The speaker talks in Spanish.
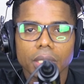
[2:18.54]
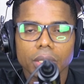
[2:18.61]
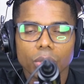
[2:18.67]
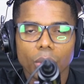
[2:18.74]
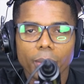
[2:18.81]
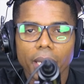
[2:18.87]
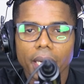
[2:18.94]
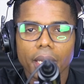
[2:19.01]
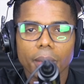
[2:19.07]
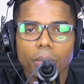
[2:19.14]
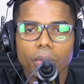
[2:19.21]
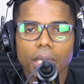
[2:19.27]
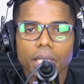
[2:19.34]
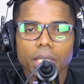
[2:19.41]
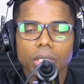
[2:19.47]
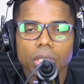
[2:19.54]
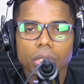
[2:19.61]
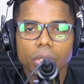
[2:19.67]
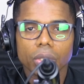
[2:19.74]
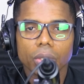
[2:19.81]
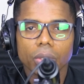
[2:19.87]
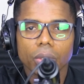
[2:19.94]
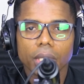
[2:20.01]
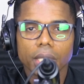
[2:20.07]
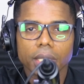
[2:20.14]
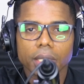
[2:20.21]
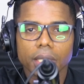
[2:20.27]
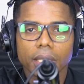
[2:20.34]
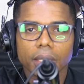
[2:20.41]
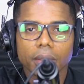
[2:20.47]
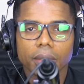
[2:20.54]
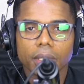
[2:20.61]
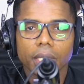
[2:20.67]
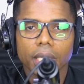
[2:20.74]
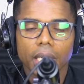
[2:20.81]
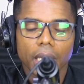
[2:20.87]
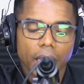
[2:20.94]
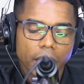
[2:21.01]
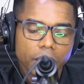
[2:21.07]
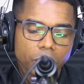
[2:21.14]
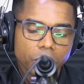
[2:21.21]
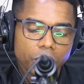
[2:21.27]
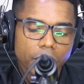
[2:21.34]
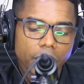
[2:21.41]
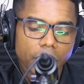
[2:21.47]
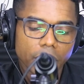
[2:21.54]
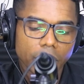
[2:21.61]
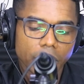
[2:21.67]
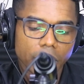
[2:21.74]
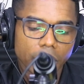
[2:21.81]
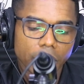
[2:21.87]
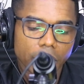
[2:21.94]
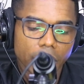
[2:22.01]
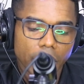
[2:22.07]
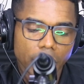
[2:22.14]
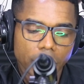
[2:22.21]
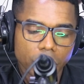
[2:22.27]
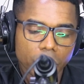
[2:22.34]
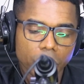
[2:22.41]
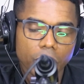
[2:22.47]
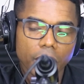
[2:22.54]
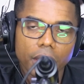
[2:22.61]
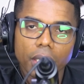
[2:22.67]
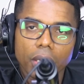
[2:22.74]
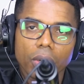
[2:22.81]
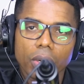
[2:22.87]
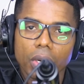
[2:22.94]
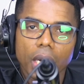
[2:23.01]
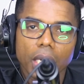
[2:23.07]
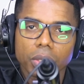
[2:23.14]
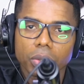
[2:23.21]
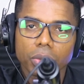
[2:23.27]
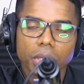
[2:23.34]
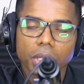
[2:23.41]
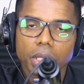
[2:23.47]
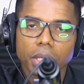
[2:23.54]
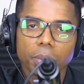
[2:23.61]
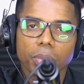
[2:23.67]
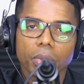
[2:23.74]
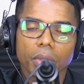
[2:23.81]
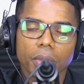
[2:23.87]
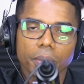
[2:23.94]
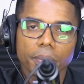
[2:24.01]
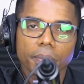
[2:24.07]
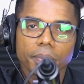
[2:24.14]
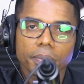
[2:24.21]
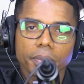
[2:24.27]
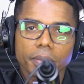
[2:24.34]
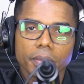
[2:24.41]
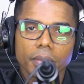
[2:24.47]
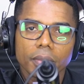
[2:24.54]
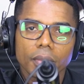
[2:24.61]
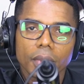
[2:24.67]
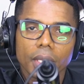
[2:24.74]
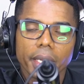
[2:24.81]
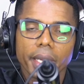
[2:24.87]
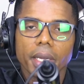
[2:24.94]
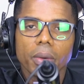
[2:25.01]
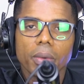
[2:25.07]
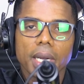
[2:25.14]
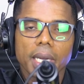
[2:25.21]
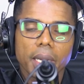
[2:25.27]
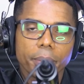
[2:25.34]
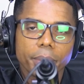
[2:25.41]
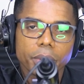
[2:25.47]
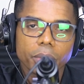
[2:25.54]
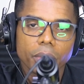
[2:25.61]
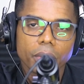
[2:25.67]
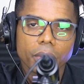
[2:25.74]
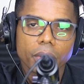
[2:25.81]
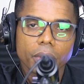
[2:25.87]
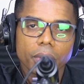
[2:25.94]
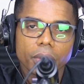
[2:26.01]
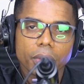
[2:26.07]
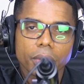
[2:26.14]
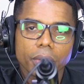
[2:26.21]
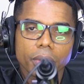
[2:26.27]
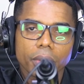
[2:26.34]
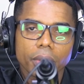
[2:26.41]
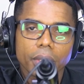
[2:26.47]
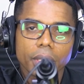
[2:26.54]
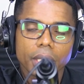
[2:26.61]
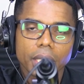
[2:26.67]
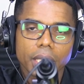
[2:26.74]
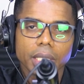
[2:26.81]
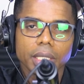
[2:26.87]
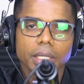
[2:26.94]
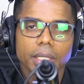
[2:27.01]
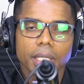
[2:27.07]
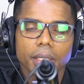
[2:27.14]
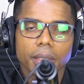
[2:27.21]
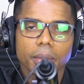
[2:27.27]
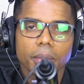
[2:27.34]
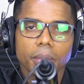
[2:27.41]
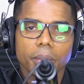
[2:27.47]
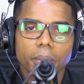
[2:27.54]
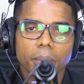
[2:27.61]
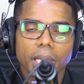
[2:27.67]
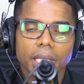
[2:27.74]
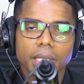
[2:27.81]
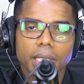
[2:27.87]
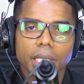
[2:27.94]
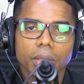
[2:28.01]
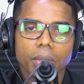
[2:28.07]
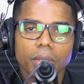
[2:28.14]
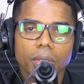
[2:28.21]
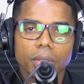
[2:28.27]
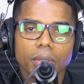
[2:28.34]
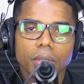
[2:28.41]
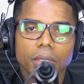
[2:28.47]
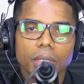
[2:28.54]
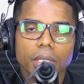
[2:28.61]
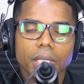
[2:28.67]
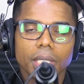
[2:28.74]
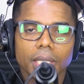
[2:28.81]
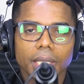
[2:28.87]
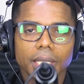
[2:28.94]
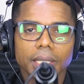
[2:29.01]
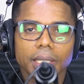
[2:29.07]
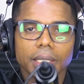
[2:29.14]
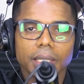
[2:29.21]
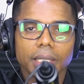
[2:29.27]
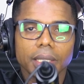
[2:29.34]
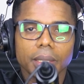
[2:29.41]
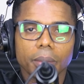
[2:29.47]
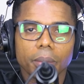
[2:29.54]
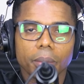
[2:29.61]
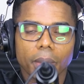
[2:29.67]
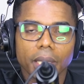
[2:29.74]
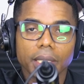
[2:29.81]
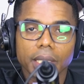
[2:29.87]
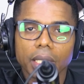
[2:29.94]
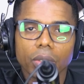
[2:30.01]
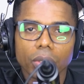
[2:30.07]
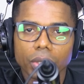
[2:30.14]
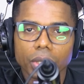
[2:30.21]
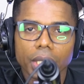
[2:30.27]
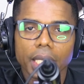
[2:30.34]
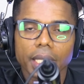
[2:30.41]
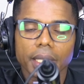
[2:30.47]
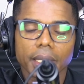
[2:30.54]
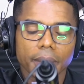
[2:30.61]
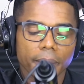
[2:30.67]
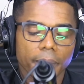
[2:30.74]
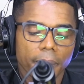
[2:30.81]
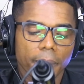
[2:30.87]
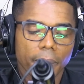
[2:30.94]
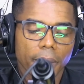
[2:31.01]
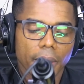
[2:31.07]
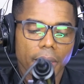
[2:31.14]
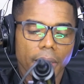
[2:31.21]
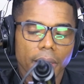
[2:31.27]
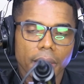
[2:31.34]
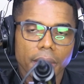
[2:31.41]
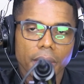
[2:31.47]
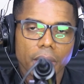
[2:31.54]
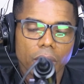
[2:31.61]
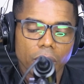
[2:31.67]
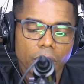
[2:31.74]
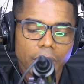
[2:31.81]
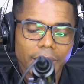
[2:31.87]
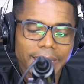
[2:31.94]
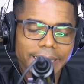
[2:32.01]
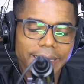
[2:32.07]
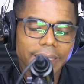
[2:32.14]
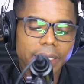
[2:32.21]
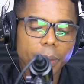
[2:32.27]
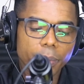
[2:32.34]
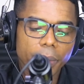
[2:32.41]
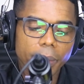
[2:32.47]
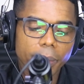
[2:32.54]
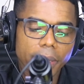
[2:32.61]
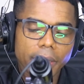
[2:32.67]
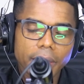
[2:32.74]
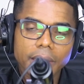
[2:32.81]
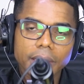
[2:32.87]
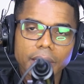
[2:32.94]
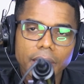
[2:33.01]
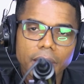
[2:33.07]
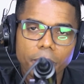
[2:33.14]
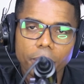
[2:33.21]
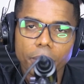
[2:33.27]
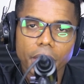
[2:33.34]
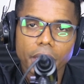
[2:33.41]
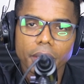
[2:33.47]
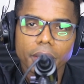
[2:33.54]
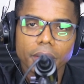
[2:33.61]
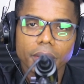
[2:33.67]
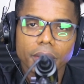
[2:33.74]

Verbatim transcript: tomaremos la decisión correcta. Jesús, Jesús le dijo a su discípulo en Juan capítulo 15, versículo, versículo 7, le dijo, si permanecen en mí